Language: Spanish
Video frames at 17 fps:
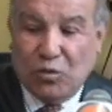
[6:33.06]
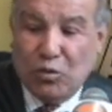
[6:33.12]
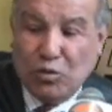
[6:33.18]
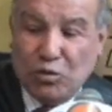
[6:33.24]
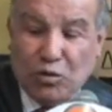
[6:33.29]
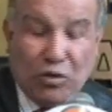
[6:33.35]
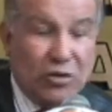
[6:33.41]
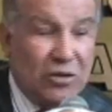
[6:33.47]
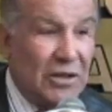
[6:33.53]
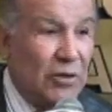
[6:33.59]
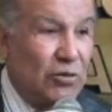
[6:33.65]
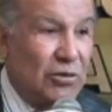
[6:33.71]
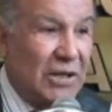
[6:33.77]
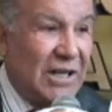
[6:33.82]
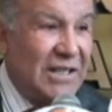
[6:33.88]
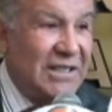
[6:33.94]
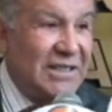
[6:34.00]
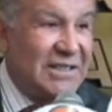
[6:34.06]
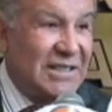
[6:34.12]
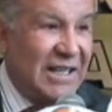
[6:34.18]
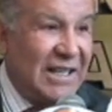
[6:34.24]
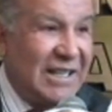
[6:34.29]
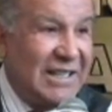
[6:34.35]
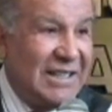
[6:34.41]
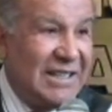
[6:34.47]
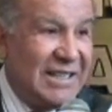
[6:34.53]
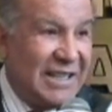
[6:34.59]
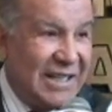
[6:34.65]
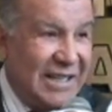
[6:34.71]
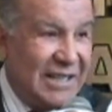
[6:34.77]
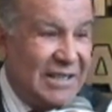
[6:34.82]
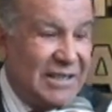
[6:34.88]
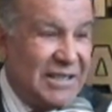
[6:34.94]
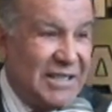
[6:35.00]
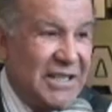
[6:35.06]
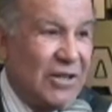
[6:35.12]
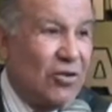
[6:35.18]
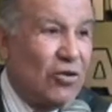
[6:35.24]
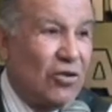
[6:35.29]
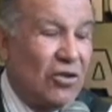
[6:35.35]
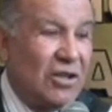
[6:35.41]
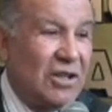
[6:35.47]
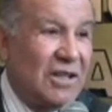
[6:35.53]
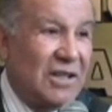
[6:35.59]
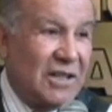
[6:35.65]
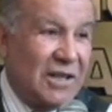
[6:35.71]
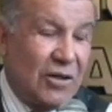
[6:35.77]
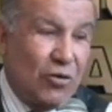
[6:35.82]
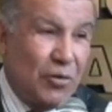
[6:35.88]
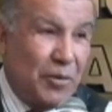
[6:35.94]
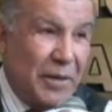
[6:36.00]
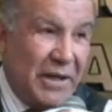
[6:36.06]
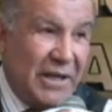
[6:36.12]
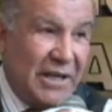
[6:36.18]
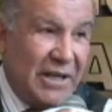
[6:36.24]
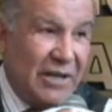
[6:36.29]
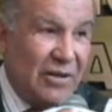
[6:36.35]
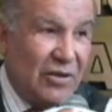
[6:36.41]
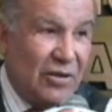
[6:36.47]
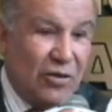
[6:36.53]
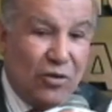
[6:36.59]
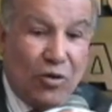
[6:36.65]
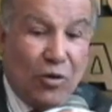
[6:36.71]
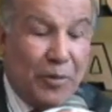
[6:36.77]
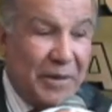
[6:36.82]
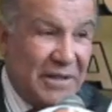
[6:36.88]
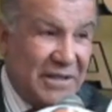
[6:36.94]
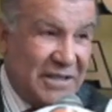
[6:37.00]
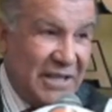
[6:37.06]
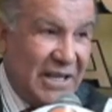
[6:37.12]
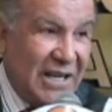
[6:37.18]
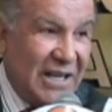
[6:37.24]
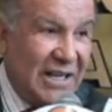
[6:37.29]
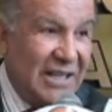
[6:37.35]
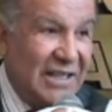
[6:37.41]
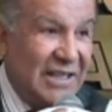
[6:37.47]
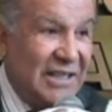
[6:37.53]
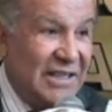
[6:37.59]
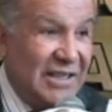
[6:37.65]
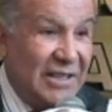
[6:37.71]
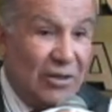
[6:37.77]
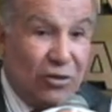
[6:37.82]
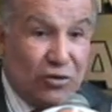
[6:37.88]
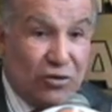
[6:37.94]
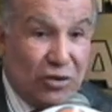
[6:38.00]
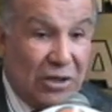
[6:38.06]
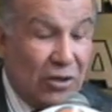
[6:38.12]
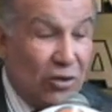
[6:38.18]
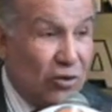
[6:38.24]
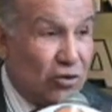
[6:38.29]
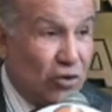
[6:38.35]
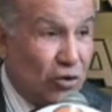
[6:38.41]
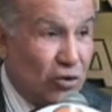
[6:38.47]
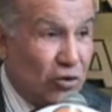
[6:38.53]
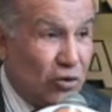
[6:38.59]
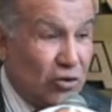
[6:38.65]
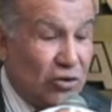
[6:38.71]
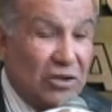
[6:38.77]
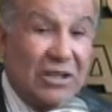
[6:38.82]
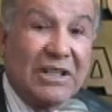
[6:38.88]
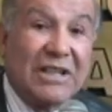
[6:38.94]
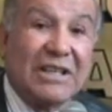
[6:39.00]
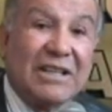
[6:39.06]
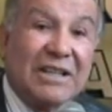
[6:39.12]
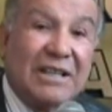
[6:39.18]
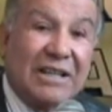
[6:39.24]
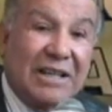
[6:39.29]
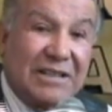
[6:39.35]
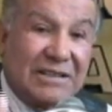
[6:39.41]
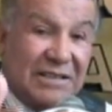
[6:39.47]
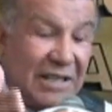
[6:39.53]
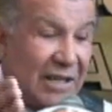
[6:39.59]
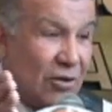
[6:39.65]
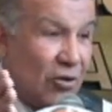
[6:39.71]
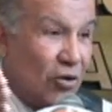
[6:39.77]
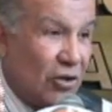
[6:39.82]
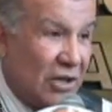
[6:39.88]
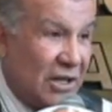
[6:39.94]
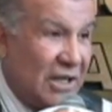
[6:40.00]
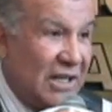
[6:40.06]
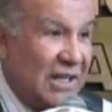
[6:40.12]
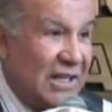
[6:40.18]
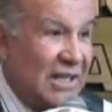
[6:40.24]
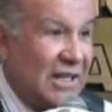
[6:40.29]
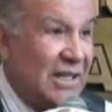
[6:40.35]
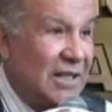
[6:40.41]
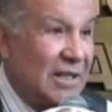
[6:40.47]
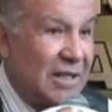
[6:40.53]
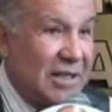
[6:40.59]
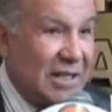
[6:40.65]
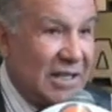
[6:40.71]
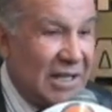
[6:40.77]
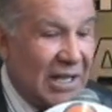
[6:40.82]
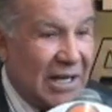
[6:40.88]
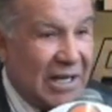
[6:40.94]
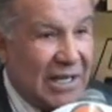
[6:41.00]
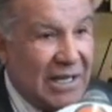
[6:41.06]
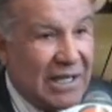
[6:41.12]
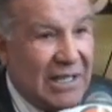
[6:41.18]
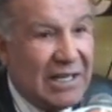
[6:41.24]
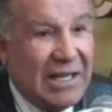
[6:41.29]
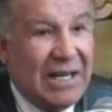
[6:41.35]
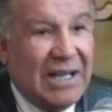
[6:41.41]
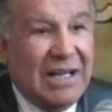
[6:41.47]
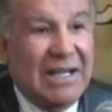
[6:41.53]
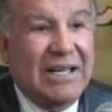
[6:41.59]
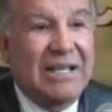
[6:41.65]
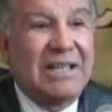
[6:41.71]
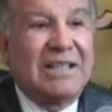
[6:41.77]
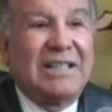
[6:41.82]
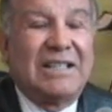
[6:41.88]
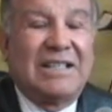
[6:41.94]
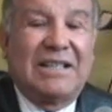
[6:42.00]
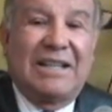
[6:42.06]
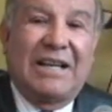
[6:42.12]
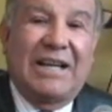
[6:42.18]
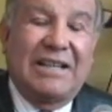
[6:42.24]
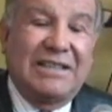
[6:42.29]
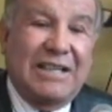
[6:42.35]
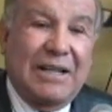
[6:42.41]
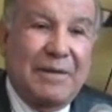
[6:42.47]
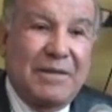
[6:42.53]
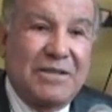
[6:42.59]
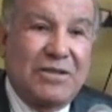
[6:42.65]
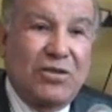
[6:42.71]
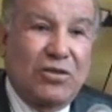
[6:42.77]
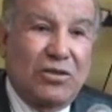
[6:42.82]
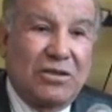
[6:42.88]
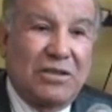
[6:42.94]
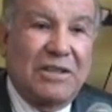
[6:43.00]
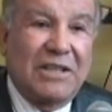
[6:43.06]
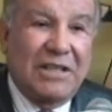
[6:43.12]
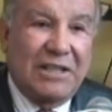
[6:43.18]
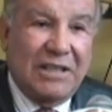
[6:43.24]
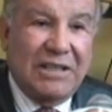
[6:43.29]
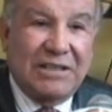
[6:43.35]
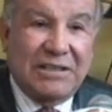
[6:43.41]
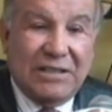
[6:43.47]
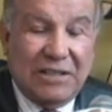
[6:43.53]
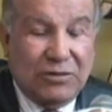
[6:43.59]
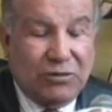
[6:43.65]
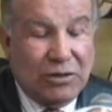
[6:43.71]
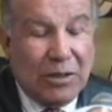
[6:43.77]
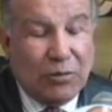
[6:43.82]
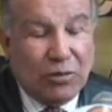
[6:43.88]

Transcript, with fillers: Uno neutraliza que el chico recupere o lo persiga y los, los otros se corren. La, la, la intervención es, una